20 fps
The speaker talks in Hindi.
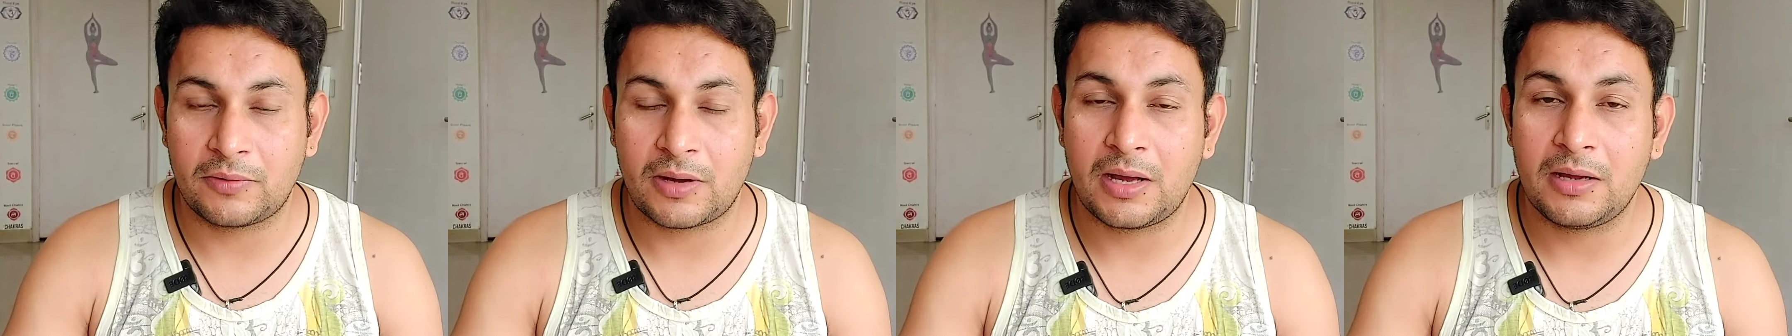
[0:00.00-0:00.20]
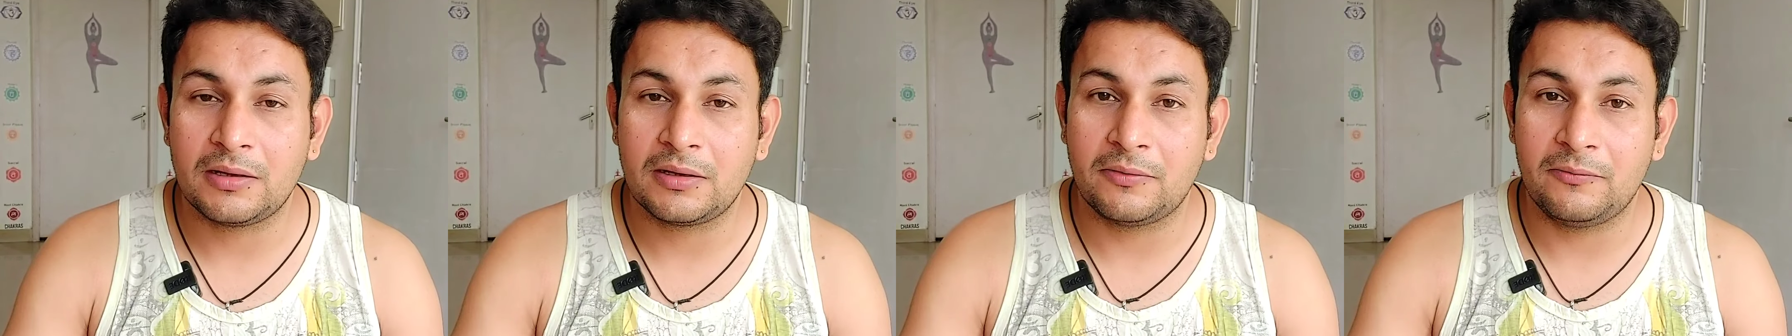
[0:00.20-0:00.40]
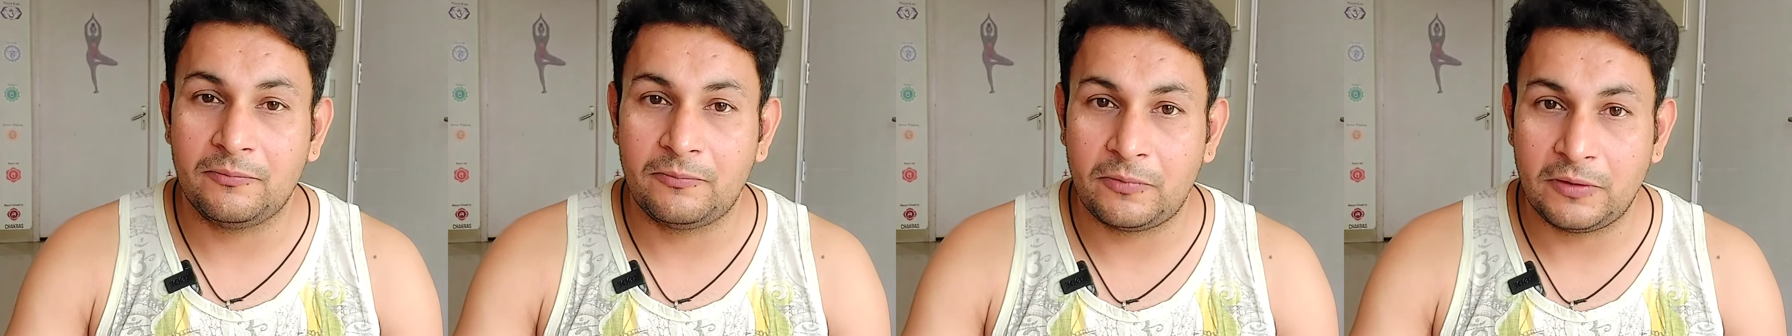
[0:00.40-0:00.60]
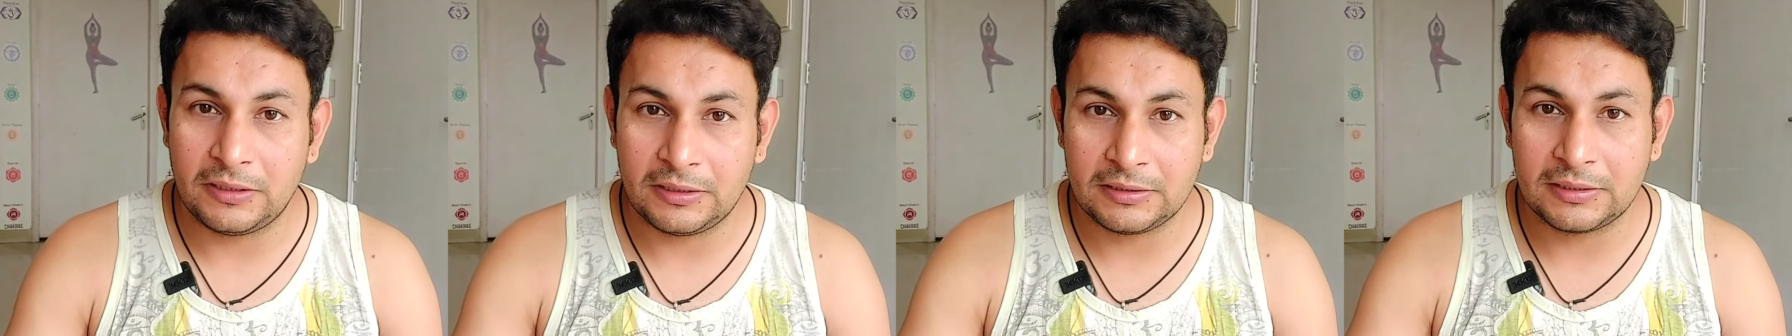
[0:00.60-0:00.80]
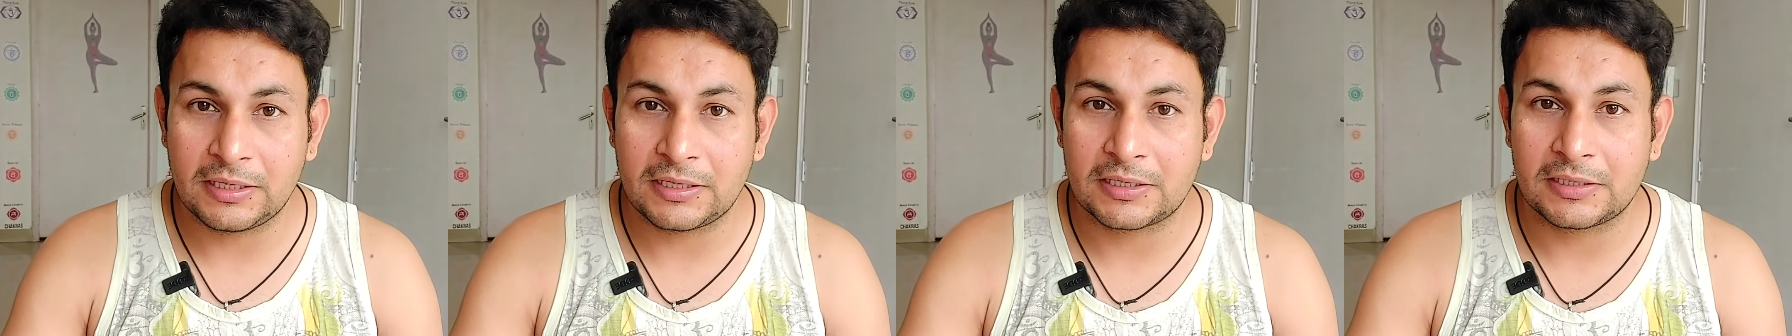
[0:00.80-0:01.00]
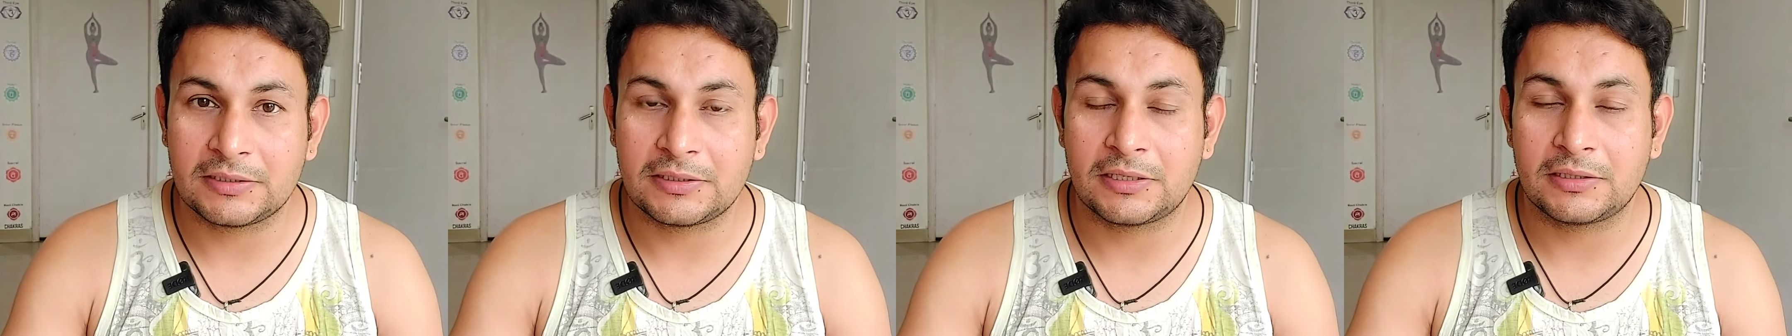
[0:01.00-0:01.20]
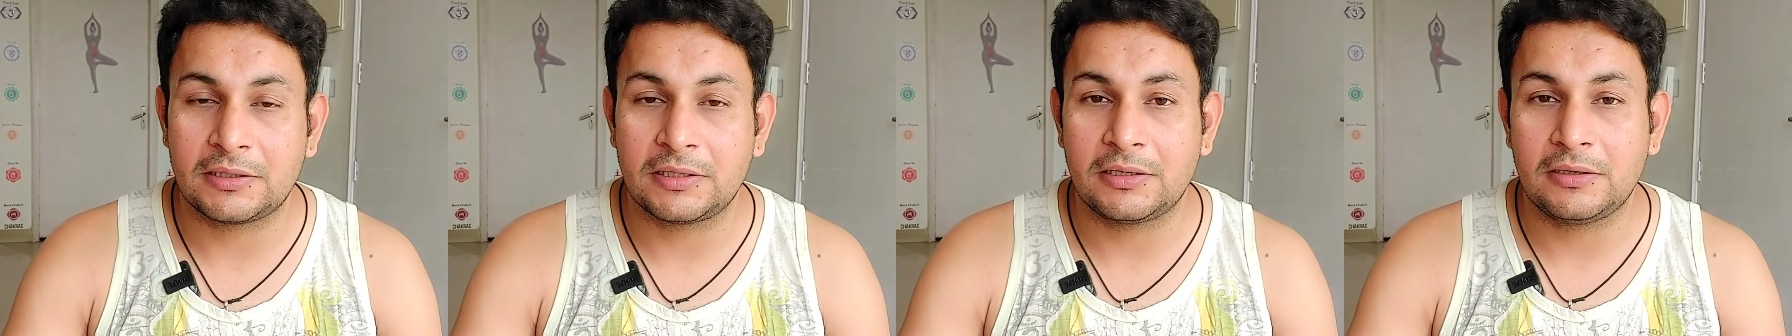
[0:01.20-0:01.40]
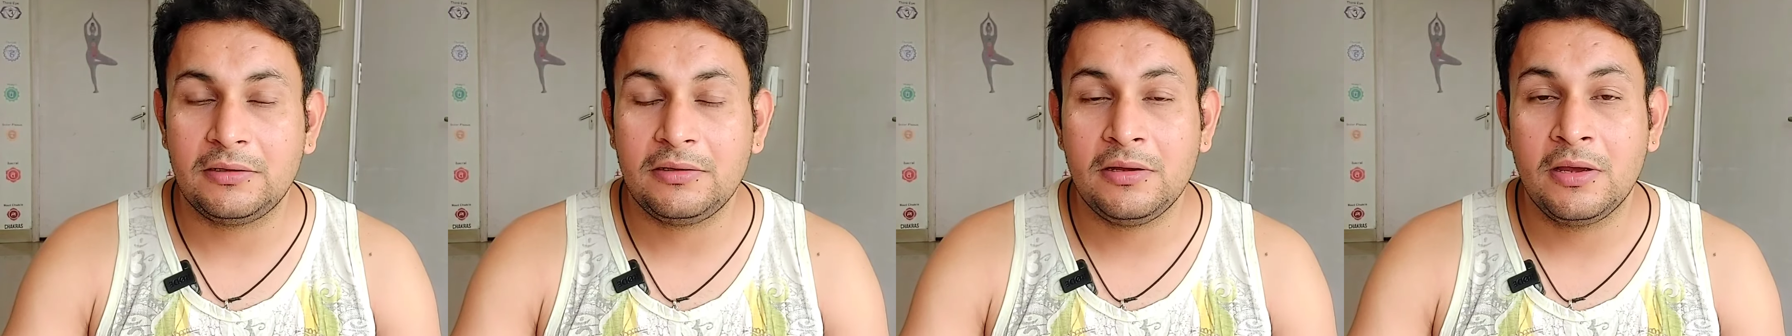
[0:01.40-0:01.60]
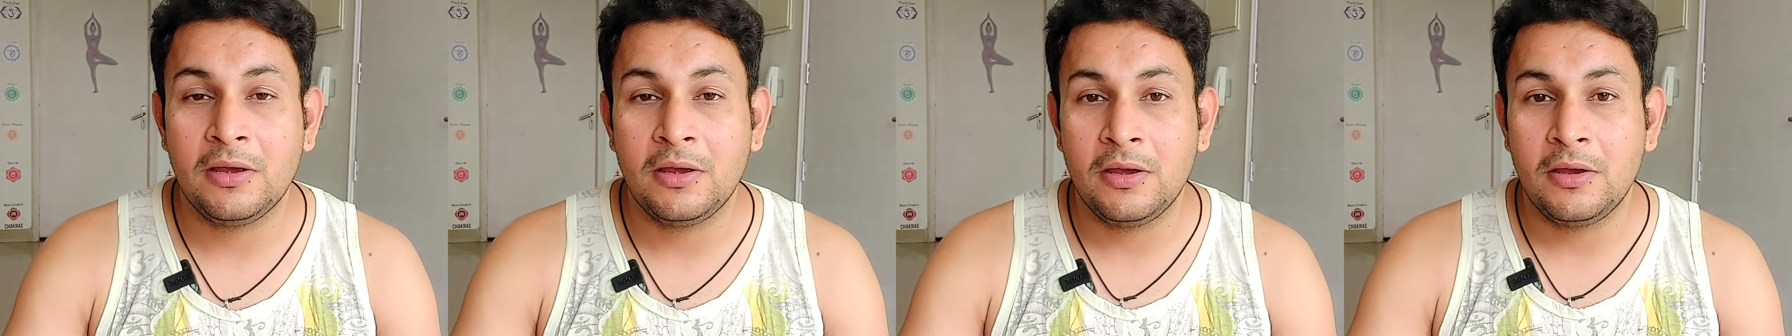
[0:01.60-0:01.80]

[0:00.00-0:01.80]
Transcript: वहाँ कंफर्ट देखा जाता है